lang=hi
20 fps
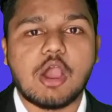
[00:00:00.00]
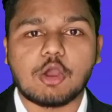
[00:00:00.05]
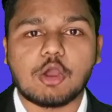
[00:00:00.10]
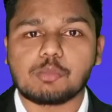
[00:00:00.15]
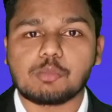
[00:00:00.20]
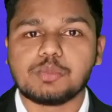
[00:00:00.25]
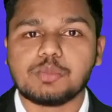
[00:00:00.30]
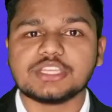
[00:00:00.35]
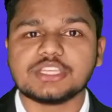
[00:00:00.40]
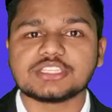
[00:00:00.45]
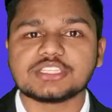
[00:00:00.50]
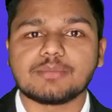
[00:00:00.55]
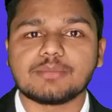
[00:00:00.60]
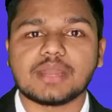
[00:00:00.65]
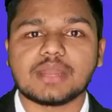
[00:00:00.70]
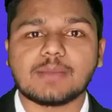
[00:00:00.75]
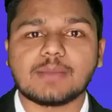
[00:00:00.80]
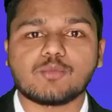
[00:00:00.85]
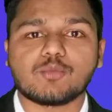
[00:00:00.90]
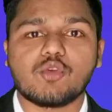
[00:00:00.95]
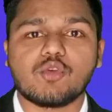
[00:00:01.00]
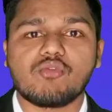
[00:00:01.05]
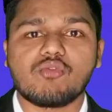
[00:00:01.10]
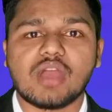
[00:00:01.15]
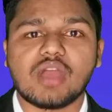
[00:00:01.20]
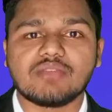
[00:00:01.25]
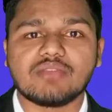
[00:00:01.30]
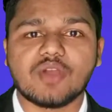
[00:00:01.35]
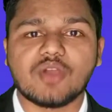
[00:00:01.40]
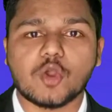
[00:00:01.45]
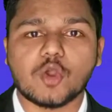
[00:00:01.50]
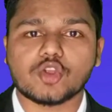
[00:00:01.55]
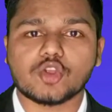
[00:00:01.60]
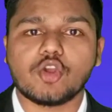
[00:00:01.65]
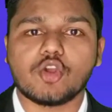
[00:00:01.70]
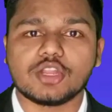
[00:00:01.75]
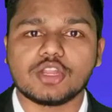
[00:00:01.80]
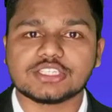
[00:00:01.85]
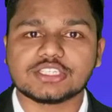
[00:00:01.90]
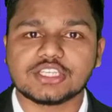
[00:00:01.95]
और बीस नंबर आपको वाइवा और
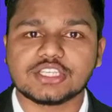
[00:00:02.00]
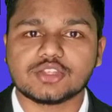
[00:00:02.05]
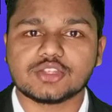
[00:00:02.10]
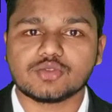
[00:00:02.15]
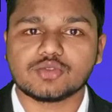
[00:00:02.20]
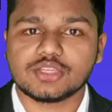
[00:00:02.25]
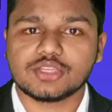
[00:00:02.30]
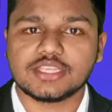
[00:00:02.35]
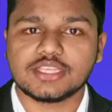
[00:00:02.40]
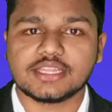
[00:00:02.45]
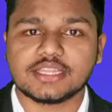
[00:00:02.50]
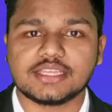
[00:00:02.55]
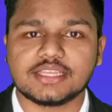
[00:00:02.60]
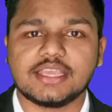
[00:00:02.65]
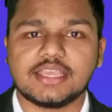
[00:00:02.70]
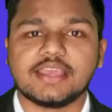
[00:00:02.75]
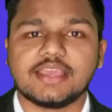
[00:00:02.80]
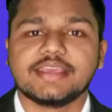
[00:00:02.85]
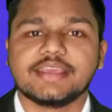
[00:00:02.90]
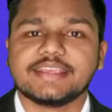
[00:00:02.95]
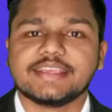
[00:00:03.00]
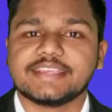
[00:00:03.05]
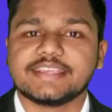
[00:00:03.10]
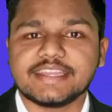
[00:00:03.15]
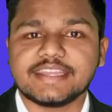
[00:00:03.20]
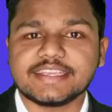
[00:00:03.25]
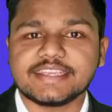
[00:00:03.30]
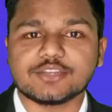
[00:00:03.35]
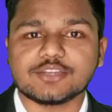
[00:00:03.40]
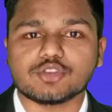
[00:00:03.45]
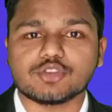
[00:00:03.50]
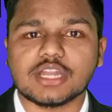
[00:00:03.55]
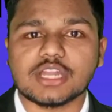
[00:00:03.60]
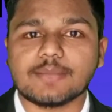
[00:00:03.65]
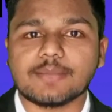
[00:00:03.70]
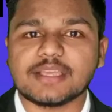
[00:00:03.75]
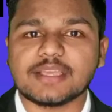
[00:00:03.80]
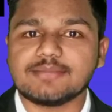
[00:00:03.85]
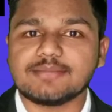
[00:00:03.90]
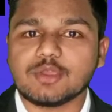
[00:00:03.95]
कॉलेज के थ्रू दिए जाते हैं यानी कि टोटल
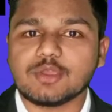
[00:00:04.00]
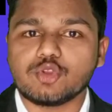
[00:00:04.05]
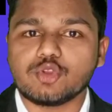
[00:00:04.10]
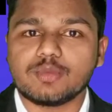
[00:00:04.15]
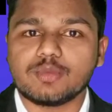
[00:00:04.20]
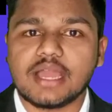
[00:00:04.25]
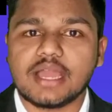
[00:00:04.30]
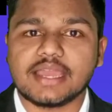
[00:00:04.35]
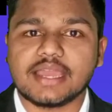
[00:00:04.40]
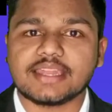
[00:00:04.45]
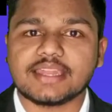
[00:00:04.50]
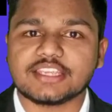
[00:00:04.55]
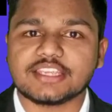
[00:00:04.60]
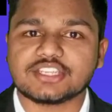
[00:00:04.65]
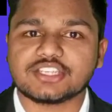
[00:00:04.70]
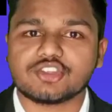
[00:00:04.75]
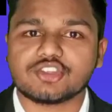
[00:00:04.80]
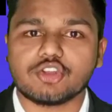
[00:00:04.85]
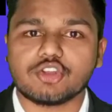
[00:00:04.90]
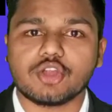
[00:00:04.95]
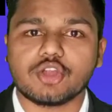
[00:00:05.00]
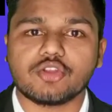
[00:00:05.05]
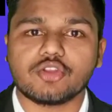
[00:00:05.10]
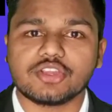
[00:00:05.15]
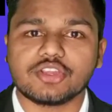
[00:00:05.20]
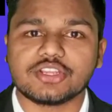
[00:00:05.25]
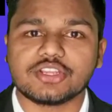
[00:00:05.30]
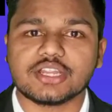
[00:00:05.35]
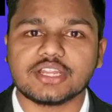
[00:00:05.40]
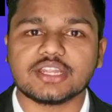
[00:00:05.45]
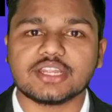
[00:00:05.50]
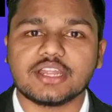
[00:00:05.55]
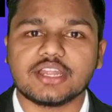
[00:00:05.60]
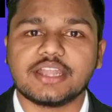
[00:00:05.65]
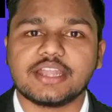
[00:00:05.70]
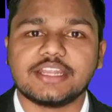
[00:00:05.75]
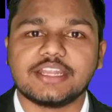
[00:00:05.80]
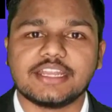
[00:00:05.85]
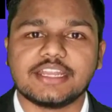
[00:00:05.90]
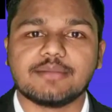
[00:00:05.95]
आपका इसमें कुल मिलाकर एक्सटर्नल और इंटरनल
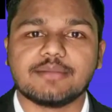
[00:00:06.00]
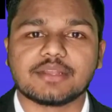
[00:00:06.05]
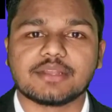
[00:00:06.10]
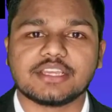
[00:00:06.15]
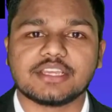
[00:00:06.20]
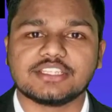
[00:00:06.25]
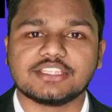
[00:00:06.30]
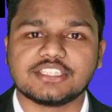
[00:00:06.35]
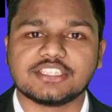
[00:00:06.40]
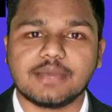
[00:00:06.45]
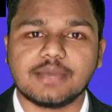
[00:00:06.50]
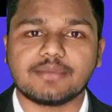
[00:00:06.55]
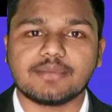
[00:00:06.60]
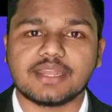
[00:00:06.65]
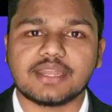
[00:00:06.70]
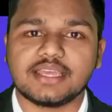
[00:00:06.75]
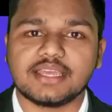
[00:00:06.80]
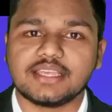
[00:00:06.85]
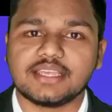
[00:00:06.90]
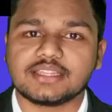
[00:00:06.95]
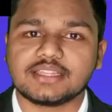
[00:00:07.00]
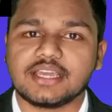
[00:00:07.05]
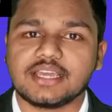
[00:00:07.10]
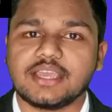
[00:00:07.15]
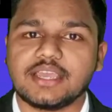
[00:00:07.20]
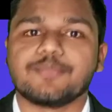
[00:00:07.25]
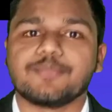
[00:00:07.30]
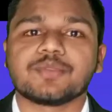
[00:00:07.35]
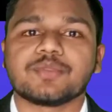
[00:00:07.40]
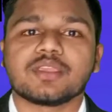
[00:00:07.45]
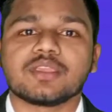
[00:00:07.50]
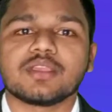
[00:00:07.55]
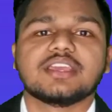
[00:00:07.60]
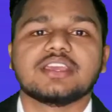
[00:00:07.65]
हंड्रेड नंबर का एग्जाम कराया जाता है